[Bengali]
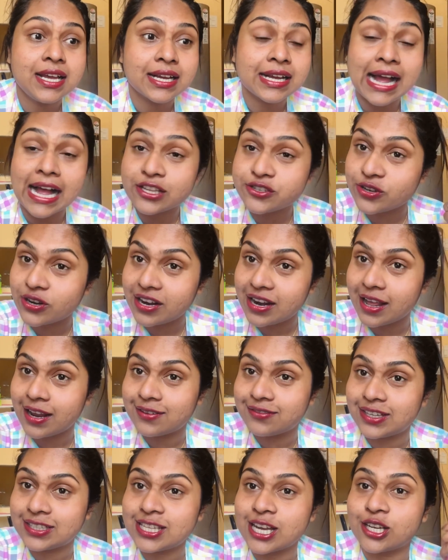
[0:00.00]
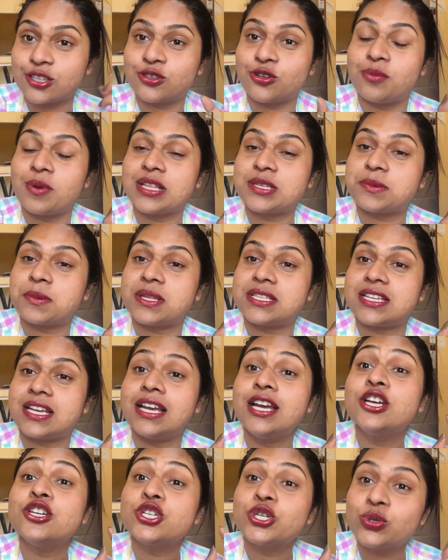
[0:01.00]
গাজরের হালবা থাকতো মাঝে মাঝে
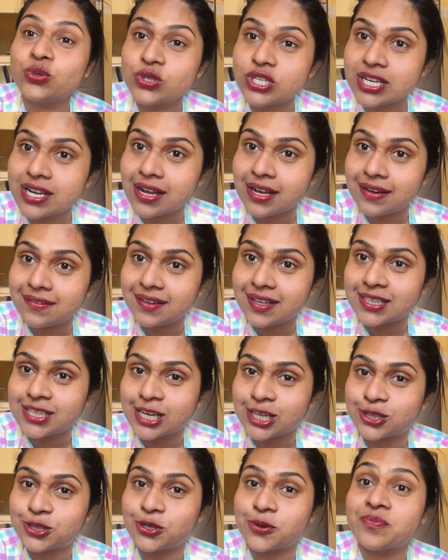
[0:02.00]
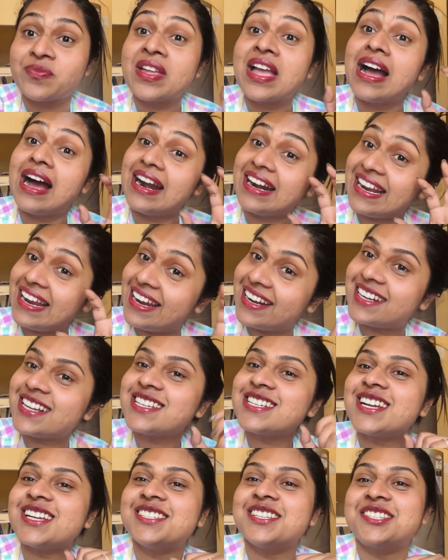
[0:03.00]
সুজির হালুয়া থাকতো আর এটার
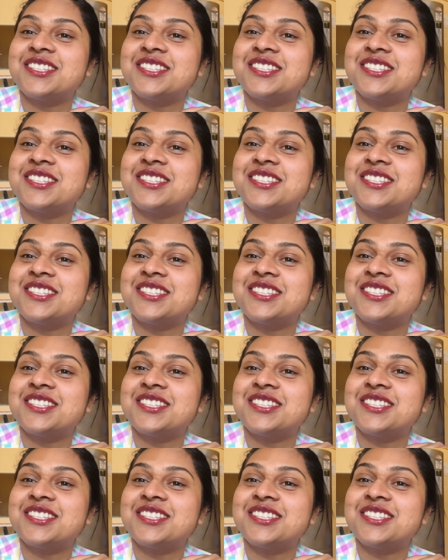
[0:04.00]
সাথে